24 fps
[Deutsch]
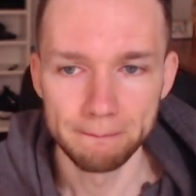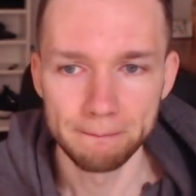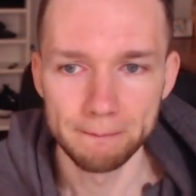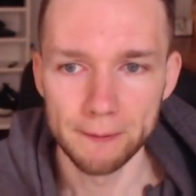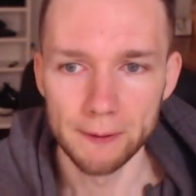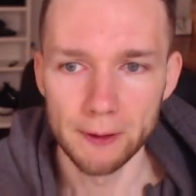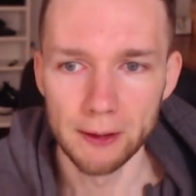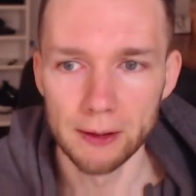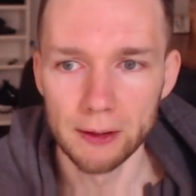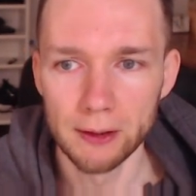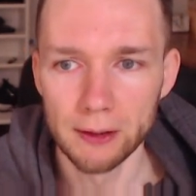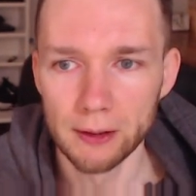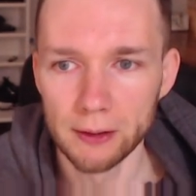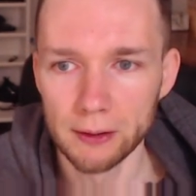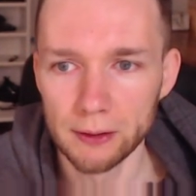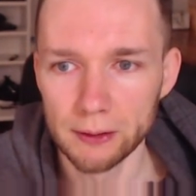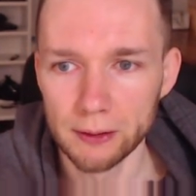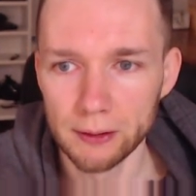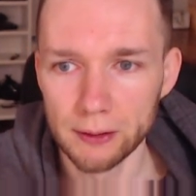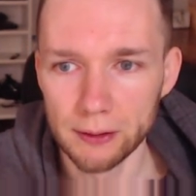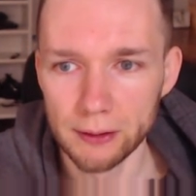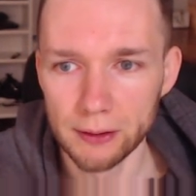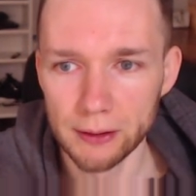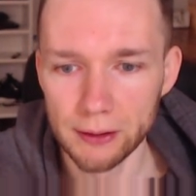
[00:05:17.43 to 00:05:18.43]
Äh,
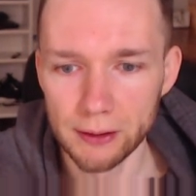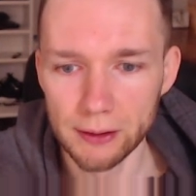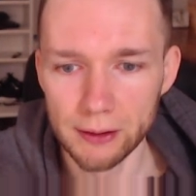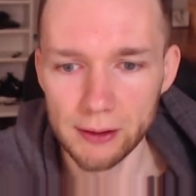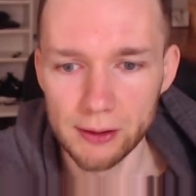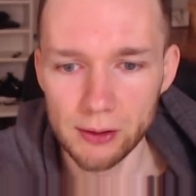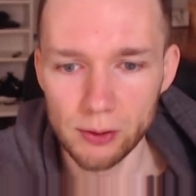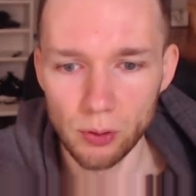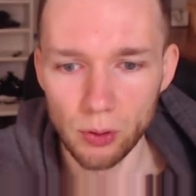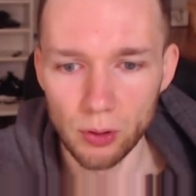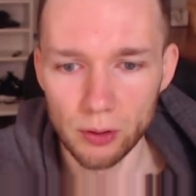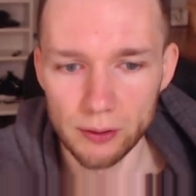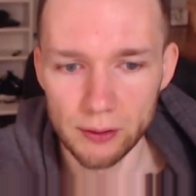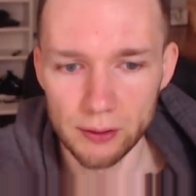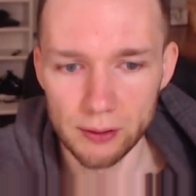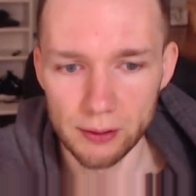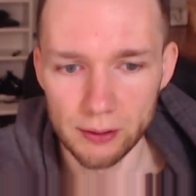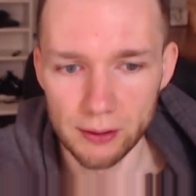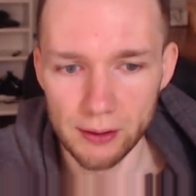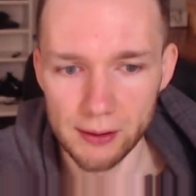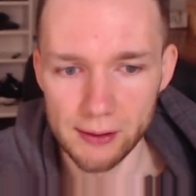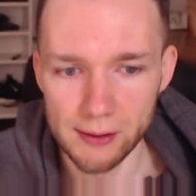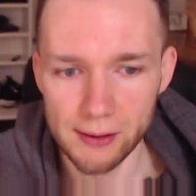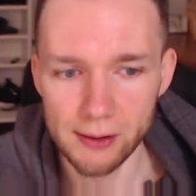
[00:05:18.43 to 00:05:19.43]
die Discord,
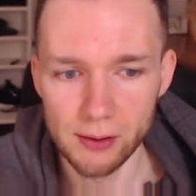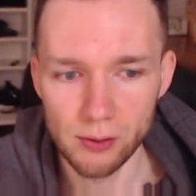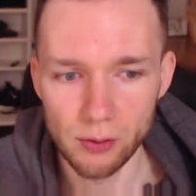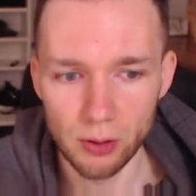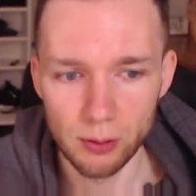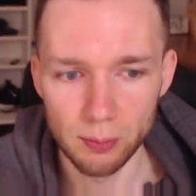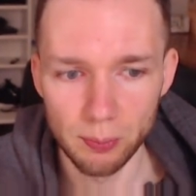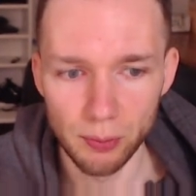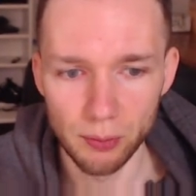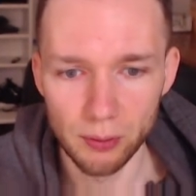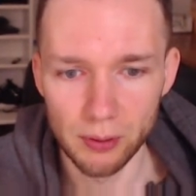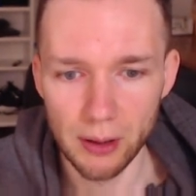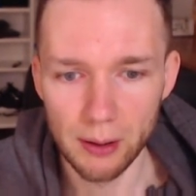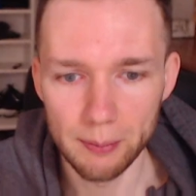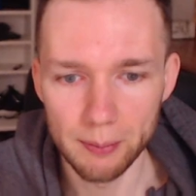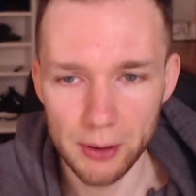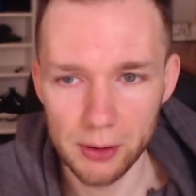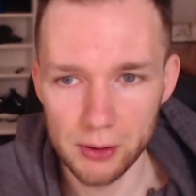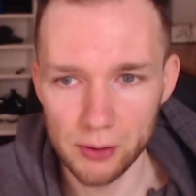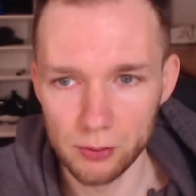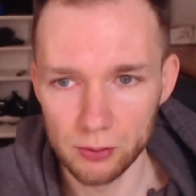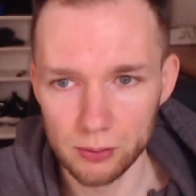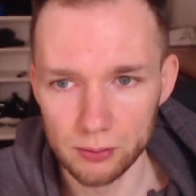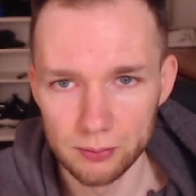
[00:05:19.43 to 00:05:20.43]
das Discord-Programm
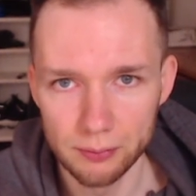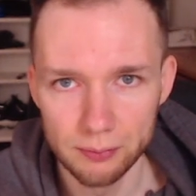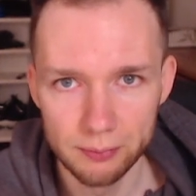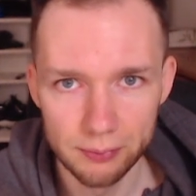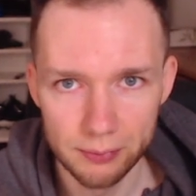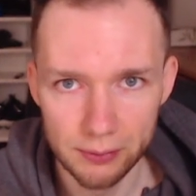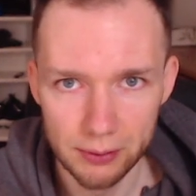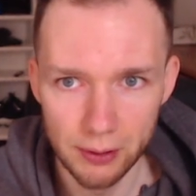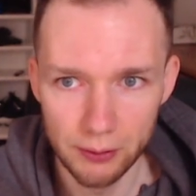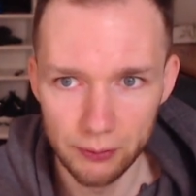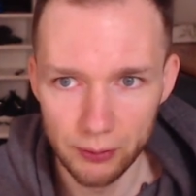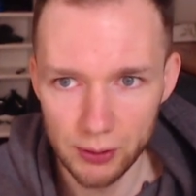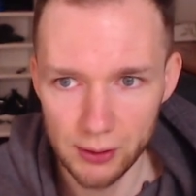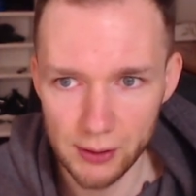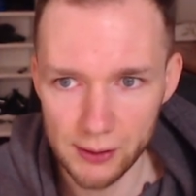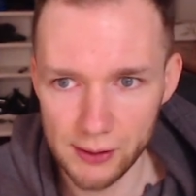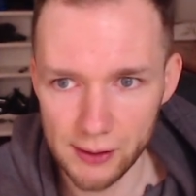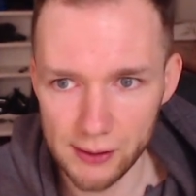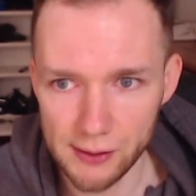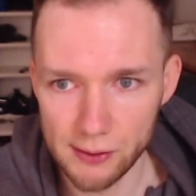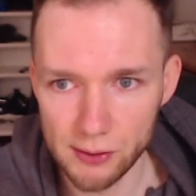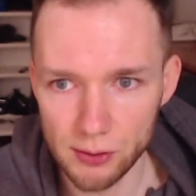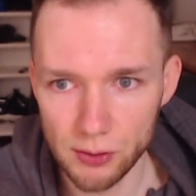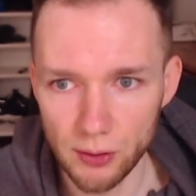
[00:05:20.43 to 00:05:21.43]
also der wird das
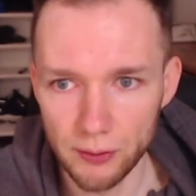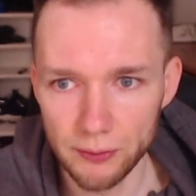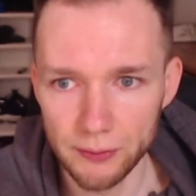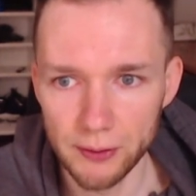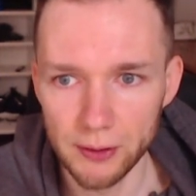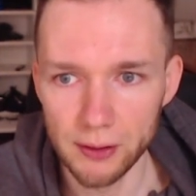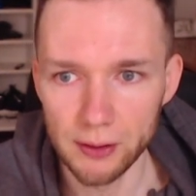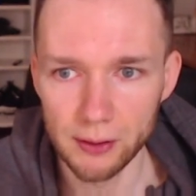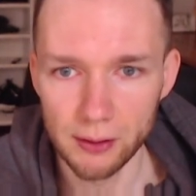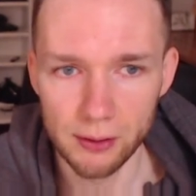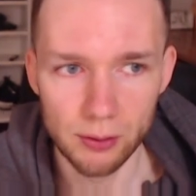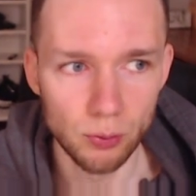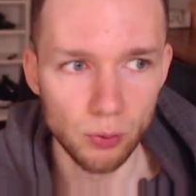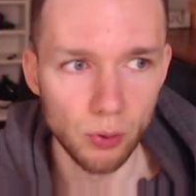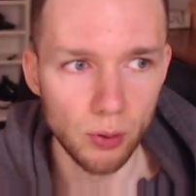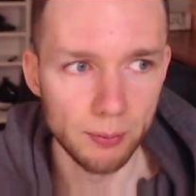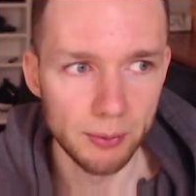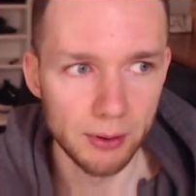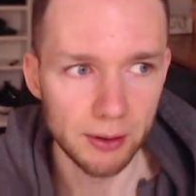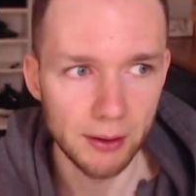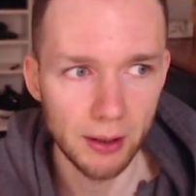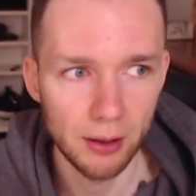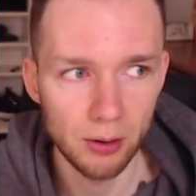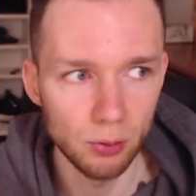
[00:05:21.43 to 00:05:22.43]
jetzt nicht öffnen, nur im
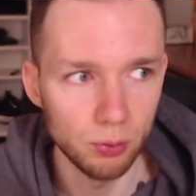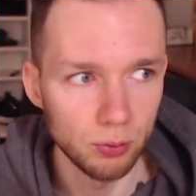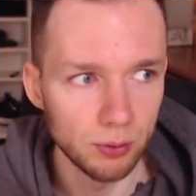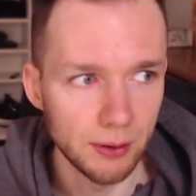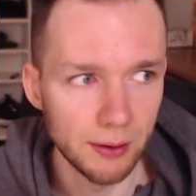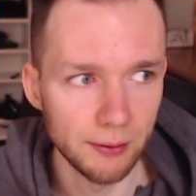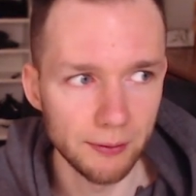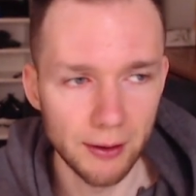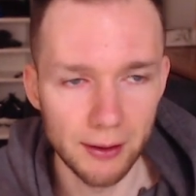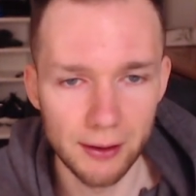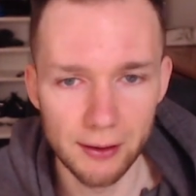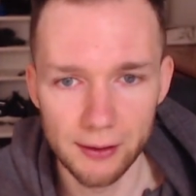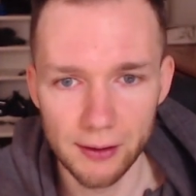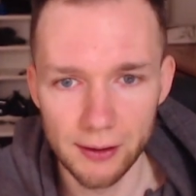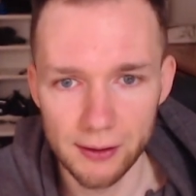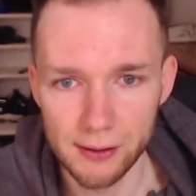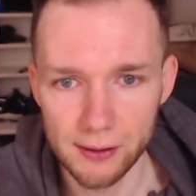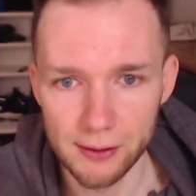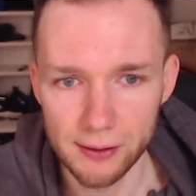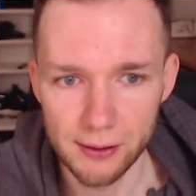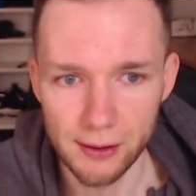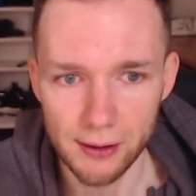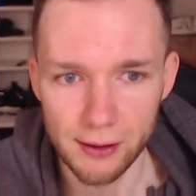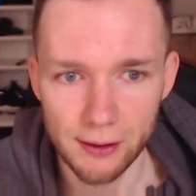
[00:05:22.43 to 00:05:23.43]
Hintergrund, ihr werdet das
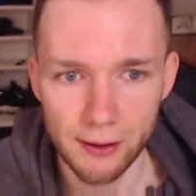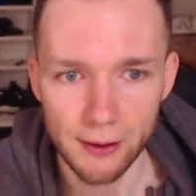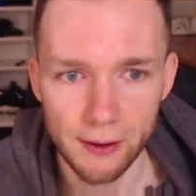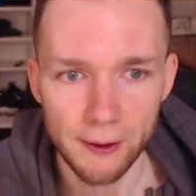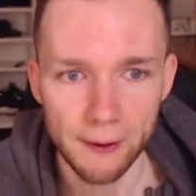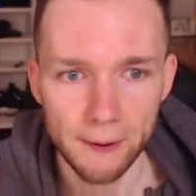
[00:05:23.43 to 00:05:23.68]
nicht sehen.